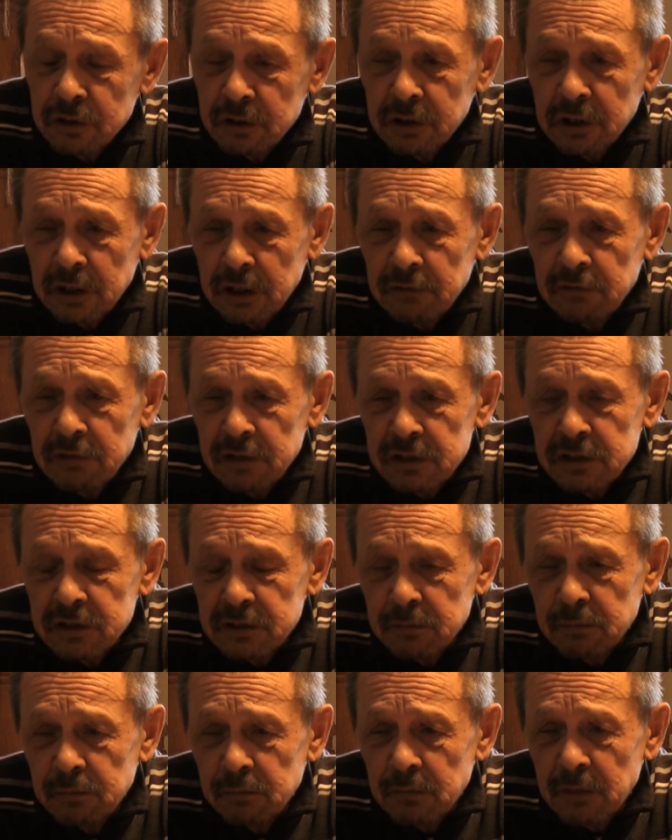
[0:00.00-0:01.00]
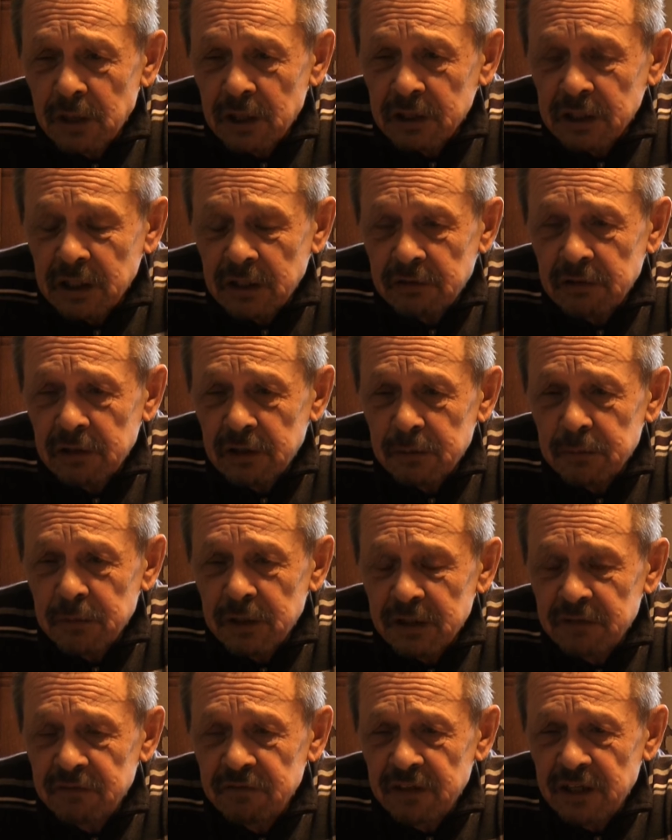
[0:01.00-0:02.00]
открывается, открывает
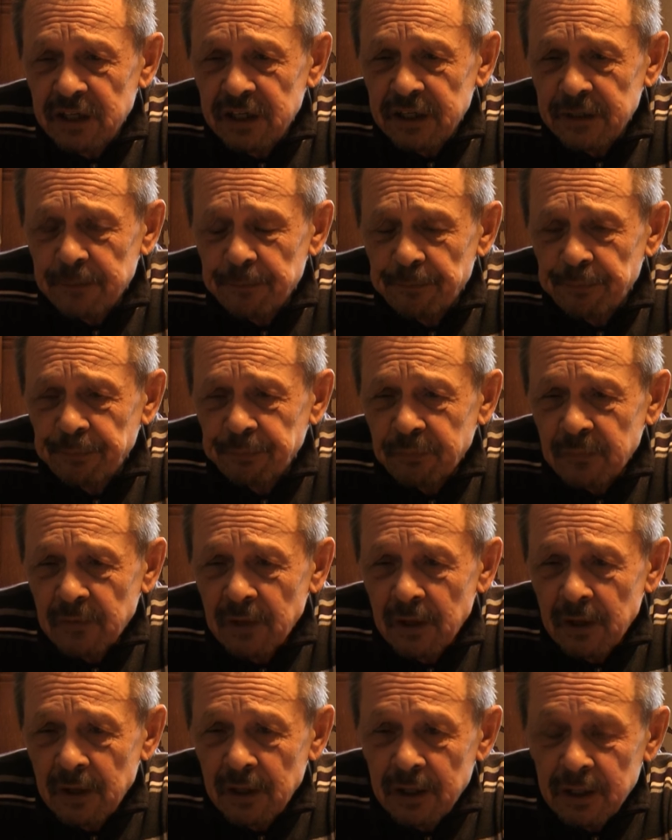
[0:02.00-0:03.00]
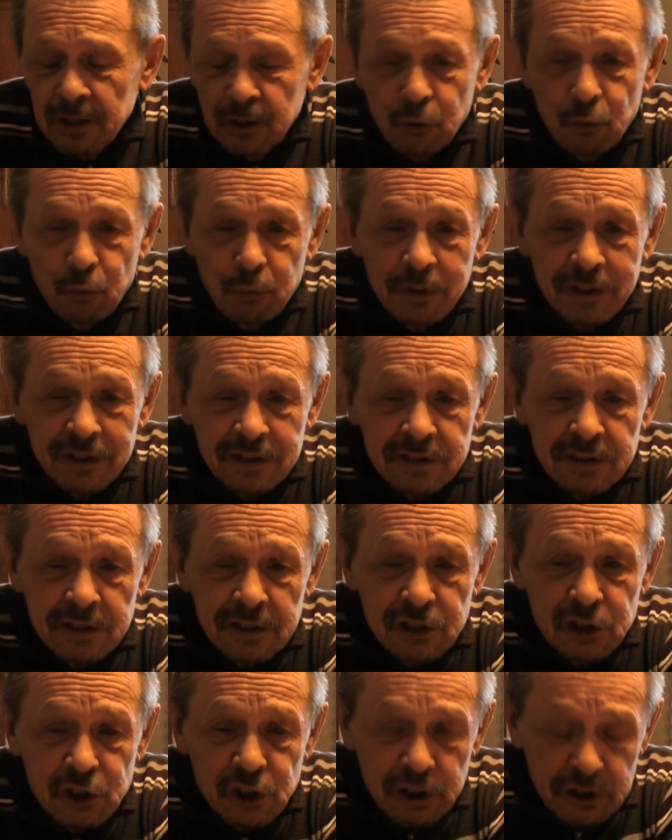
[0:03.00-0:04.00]
мне двери
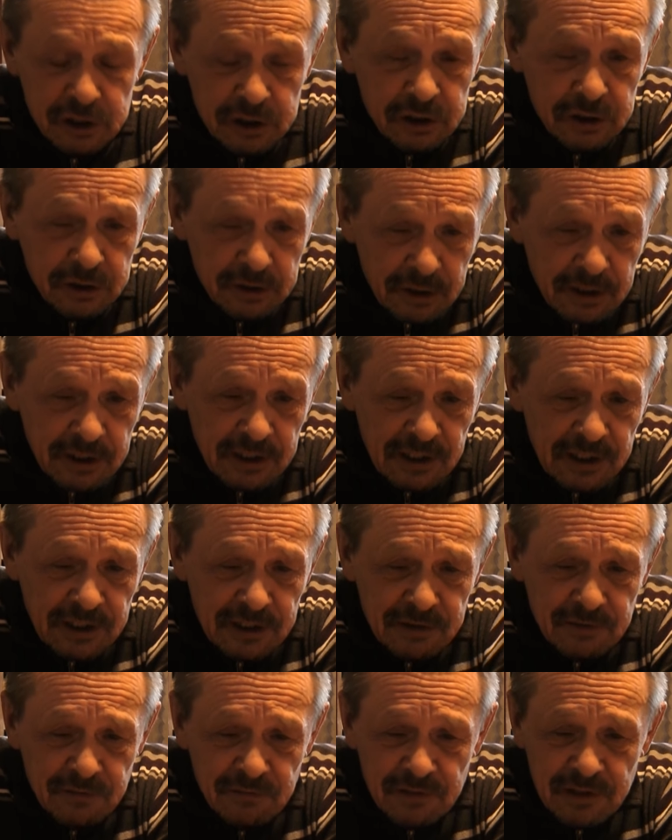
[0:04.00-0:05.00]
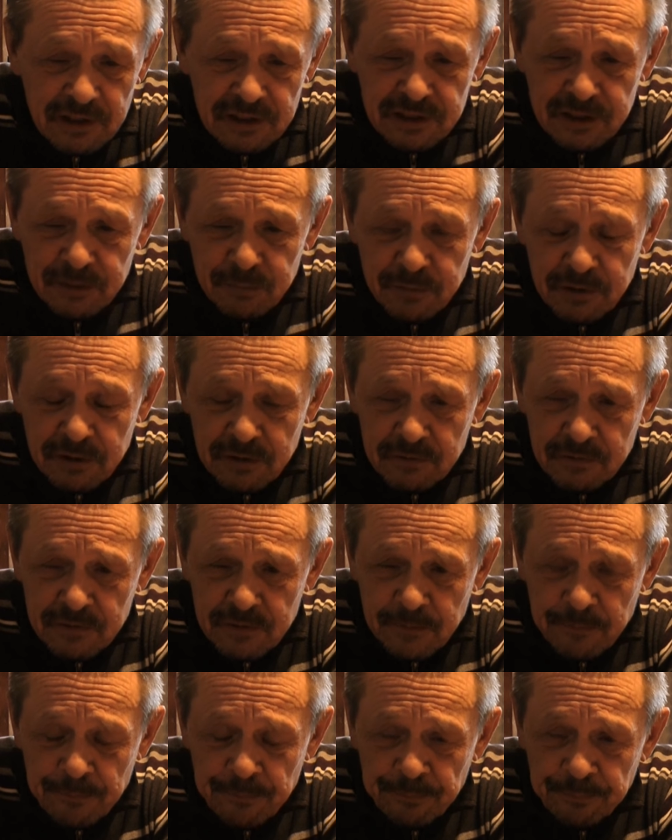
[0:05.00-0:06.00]
любезная женщина Елена
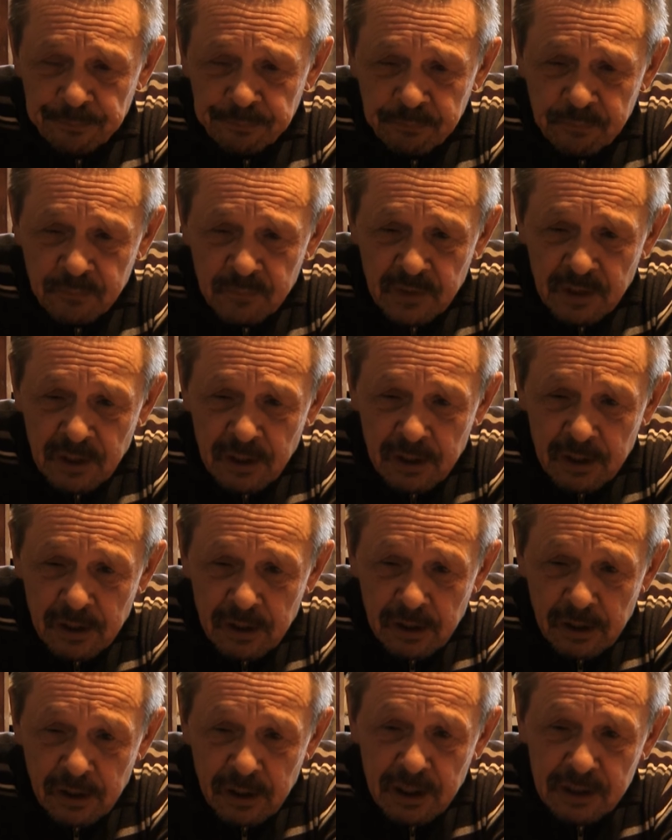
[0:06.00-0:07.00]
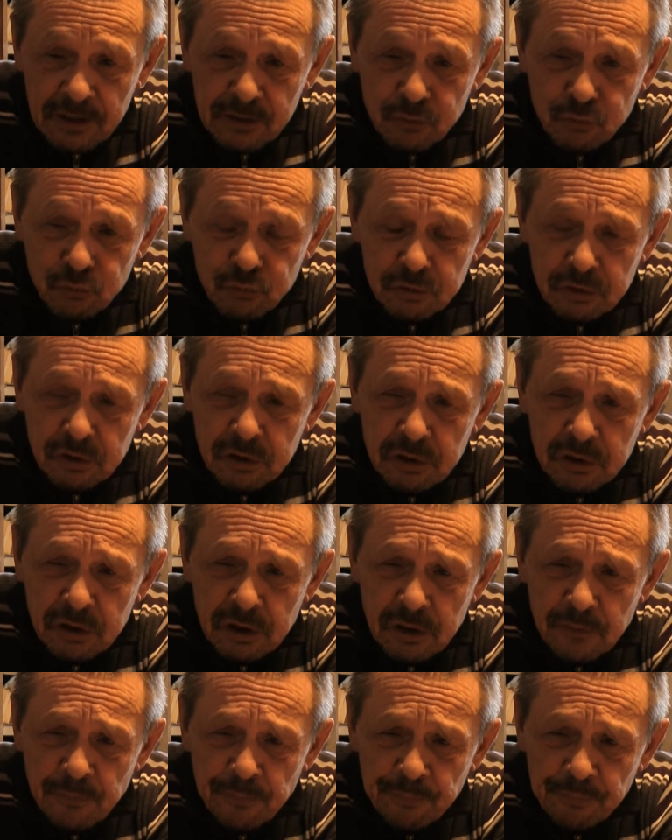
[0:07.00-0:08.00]
Владимировна. А
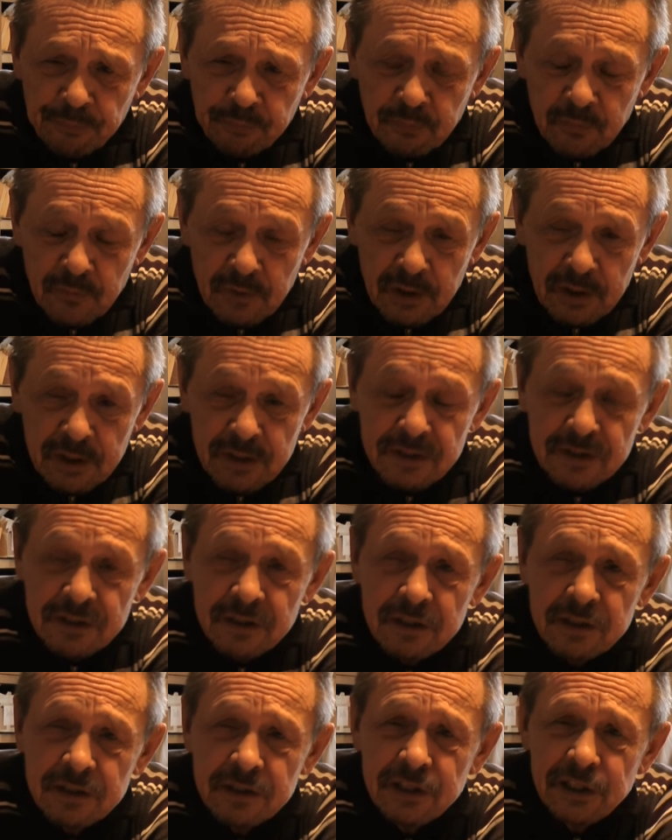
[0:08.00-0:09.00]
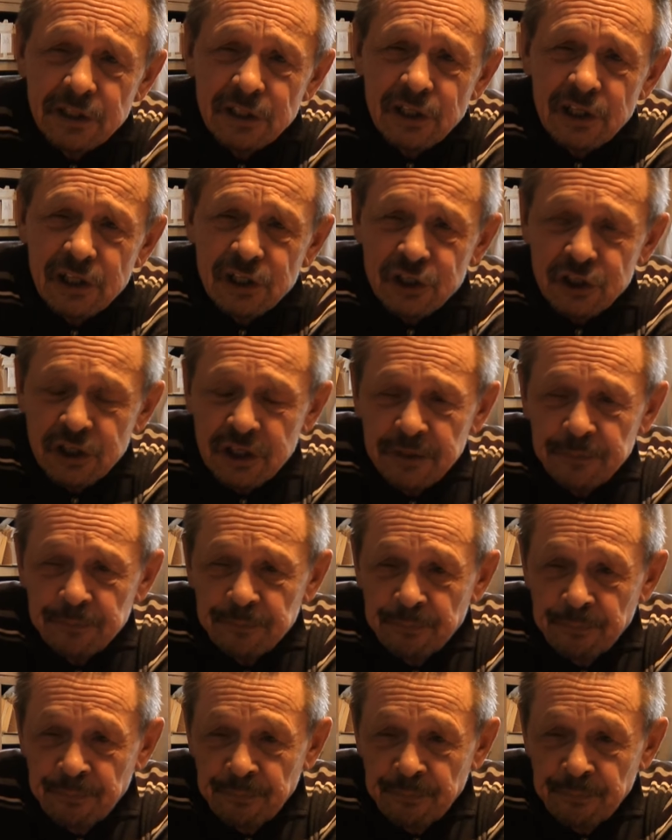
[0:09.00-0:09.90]
откуда-то из-за стеллажей